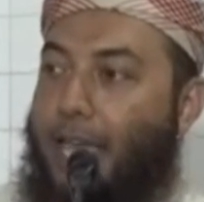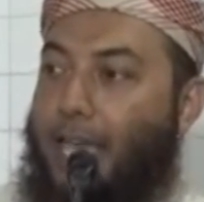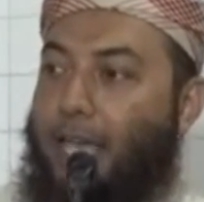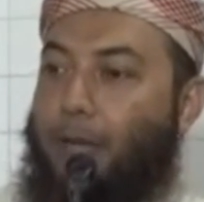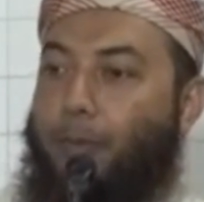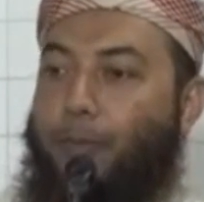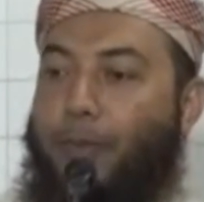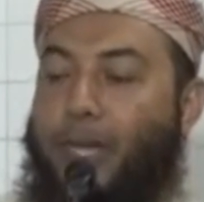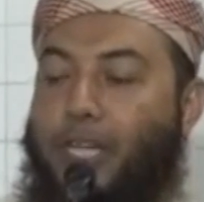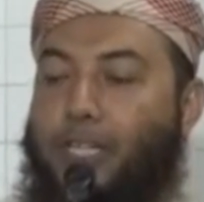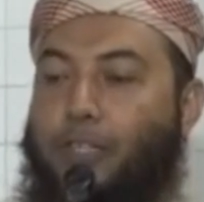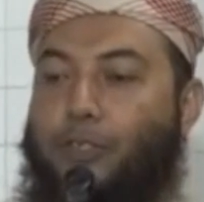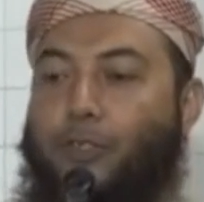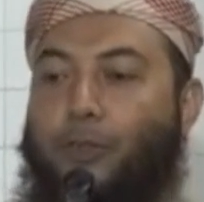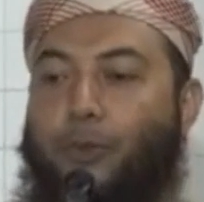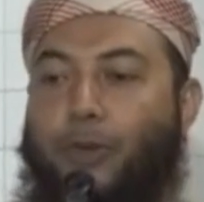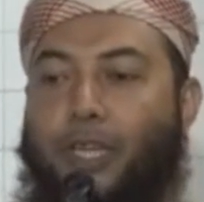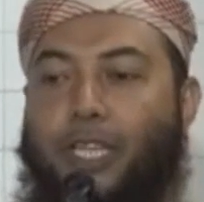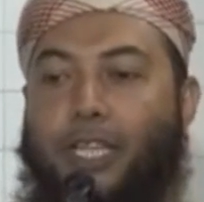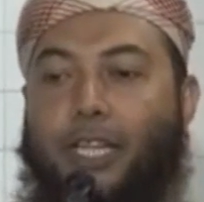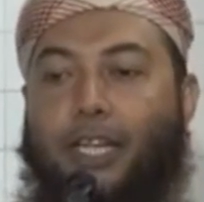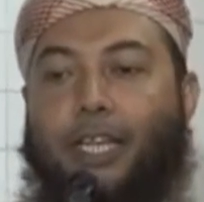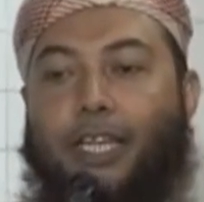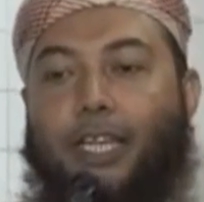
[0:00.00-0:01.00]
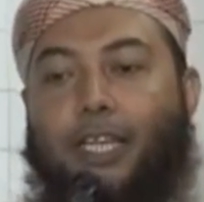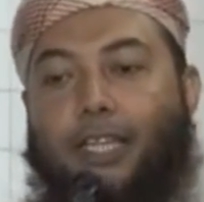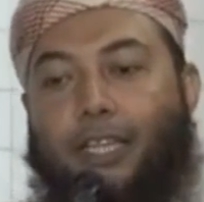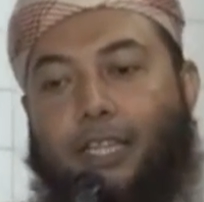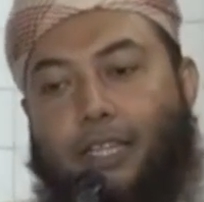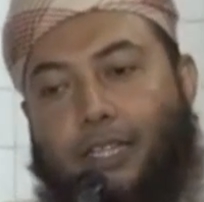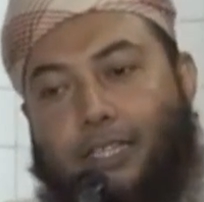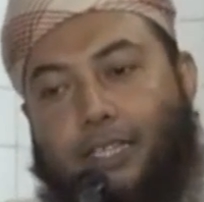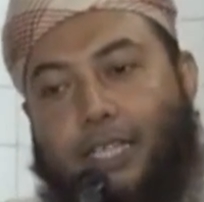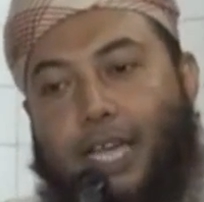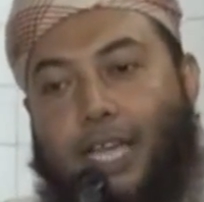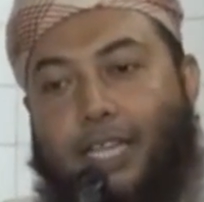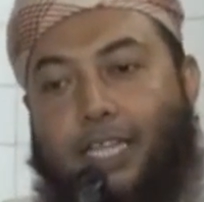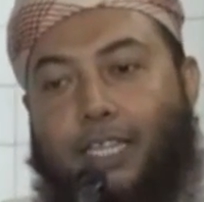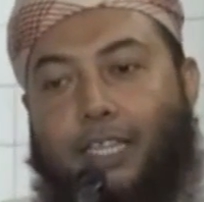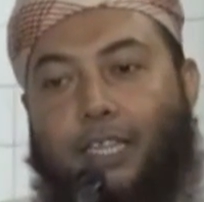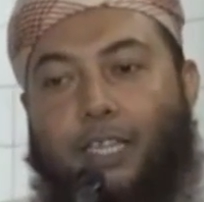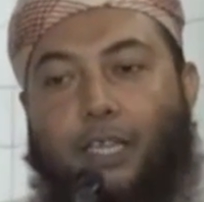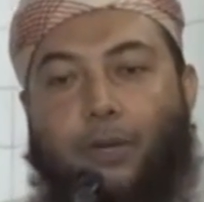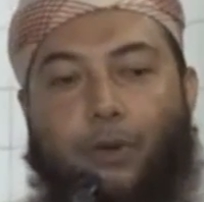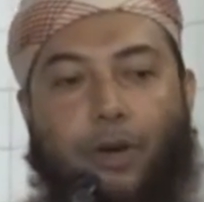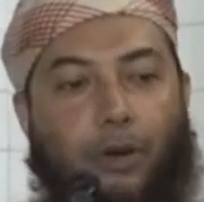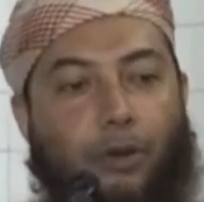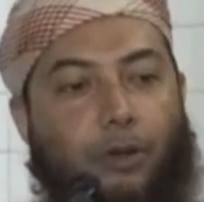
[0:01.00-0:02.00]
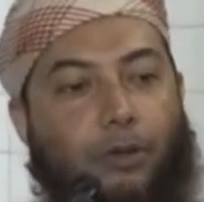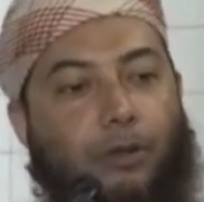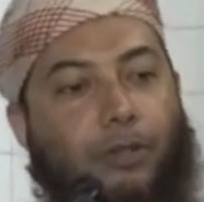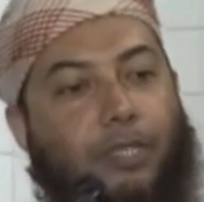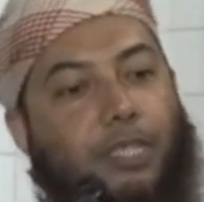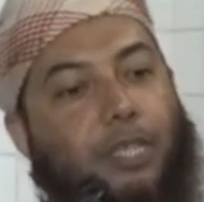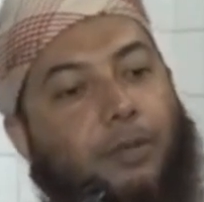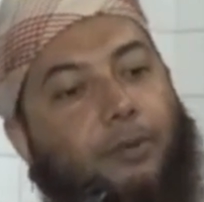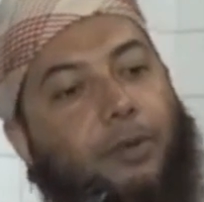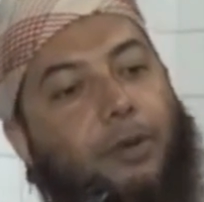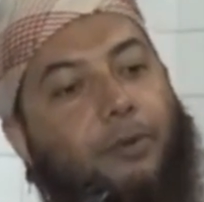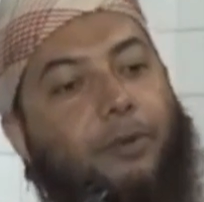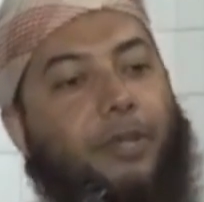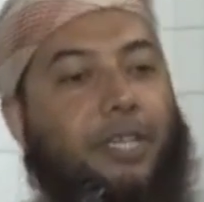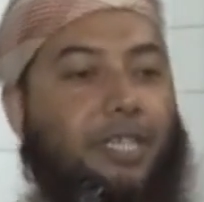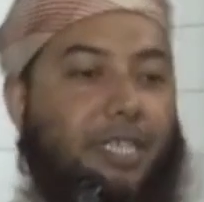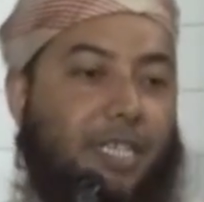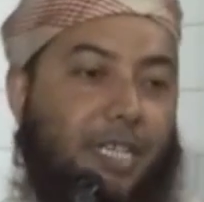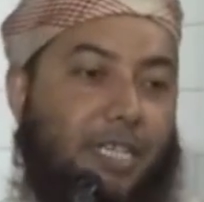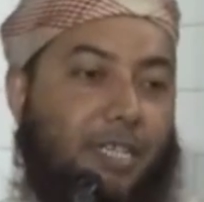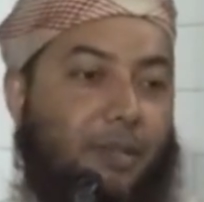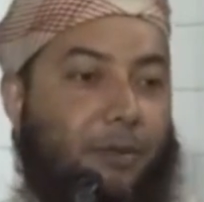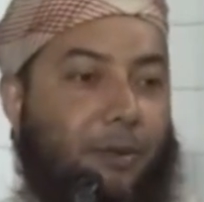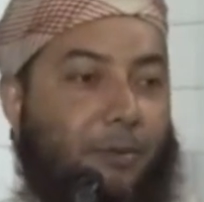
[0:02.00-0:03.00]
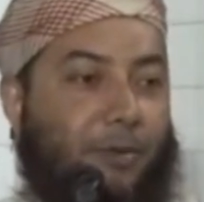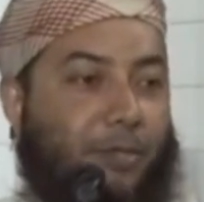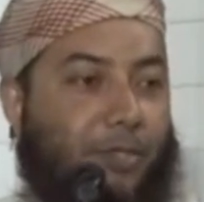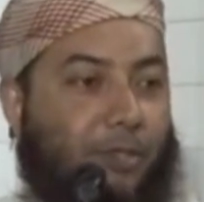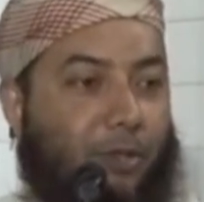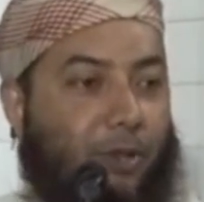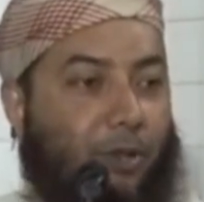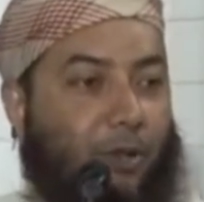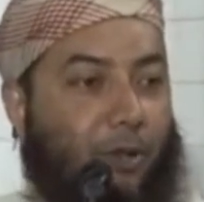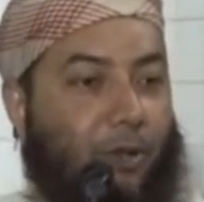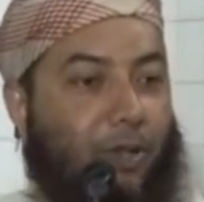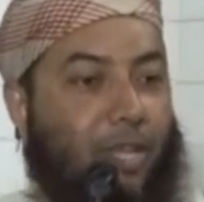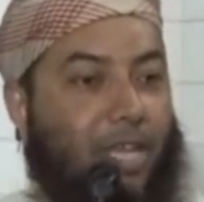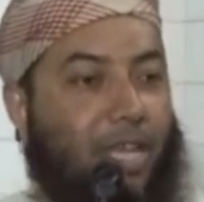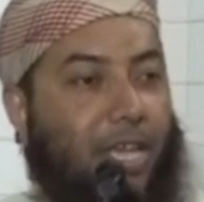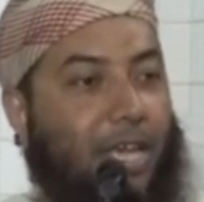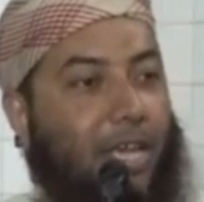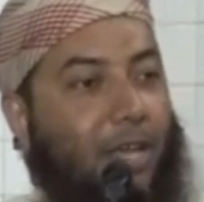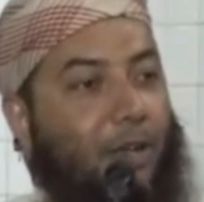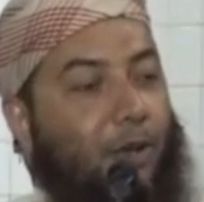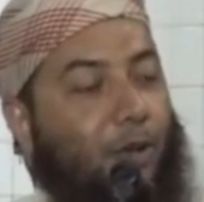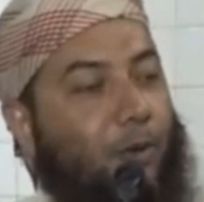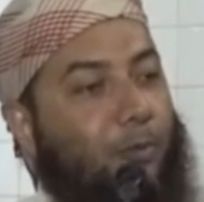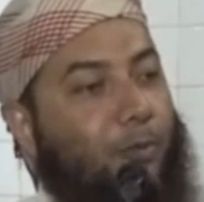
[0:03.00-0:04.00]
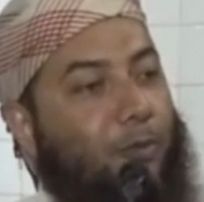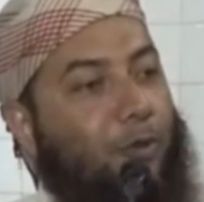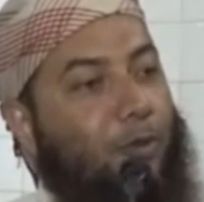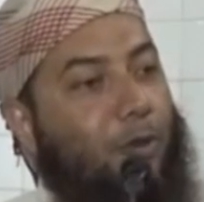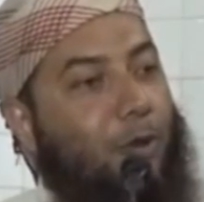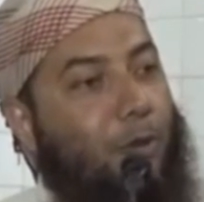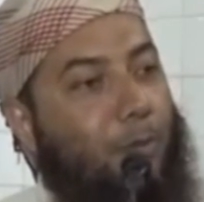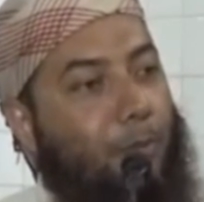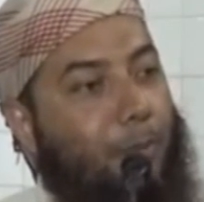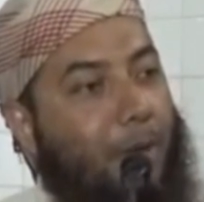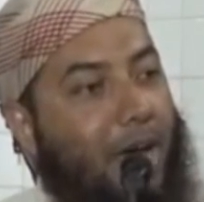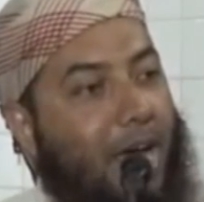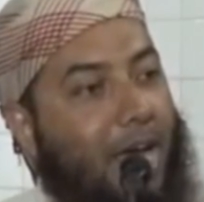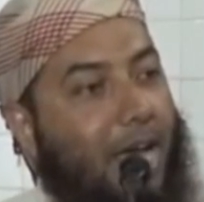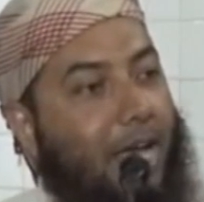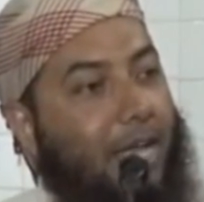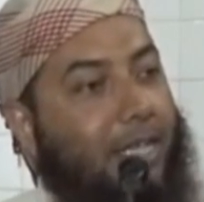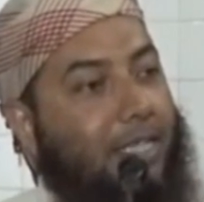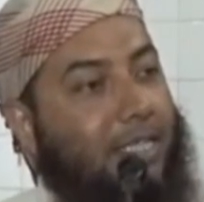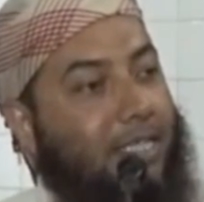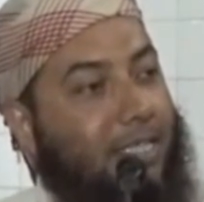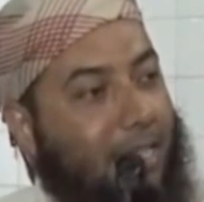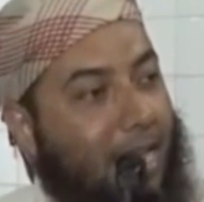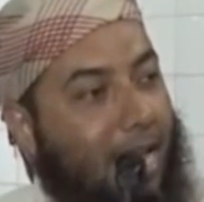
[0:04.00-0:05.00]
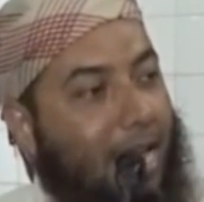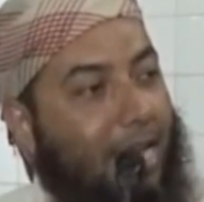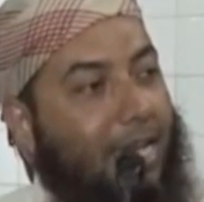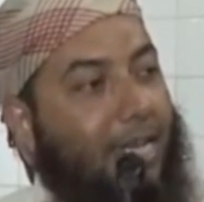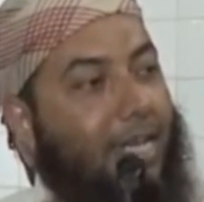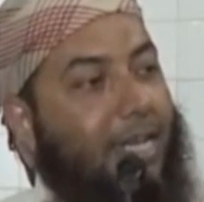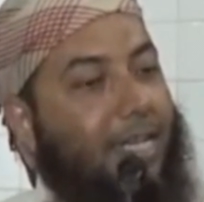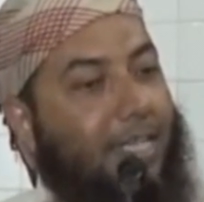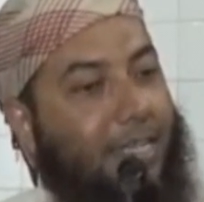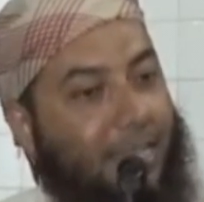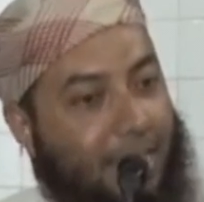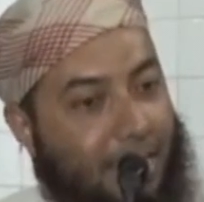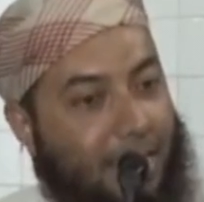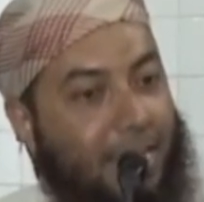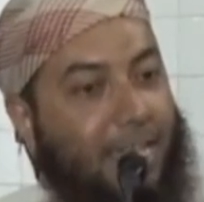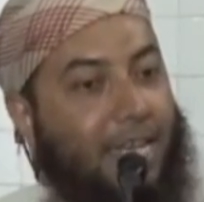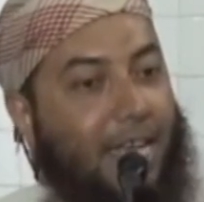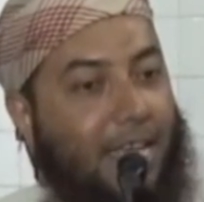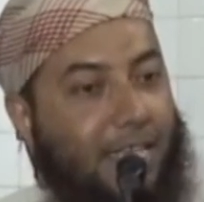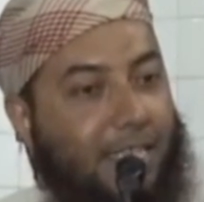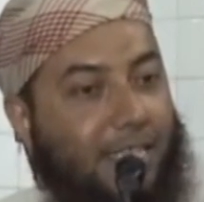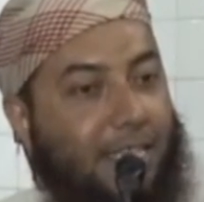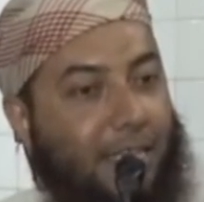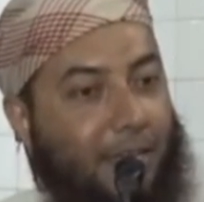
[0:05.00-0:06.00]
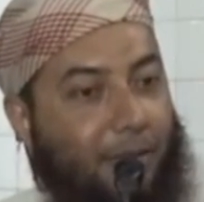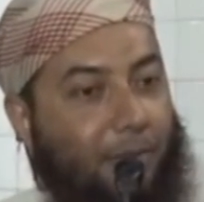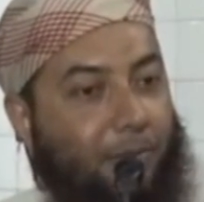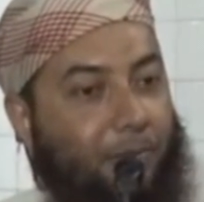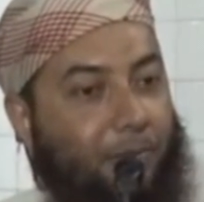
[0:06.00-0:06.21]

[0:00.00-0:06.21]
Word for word: এক মাস তোমাদেরকে স্বাধীন দেওয়া হলো যেভাবে ইচ্ছা সেভাবে চলো এরকম কোনো মাস তারিখ দিন আছে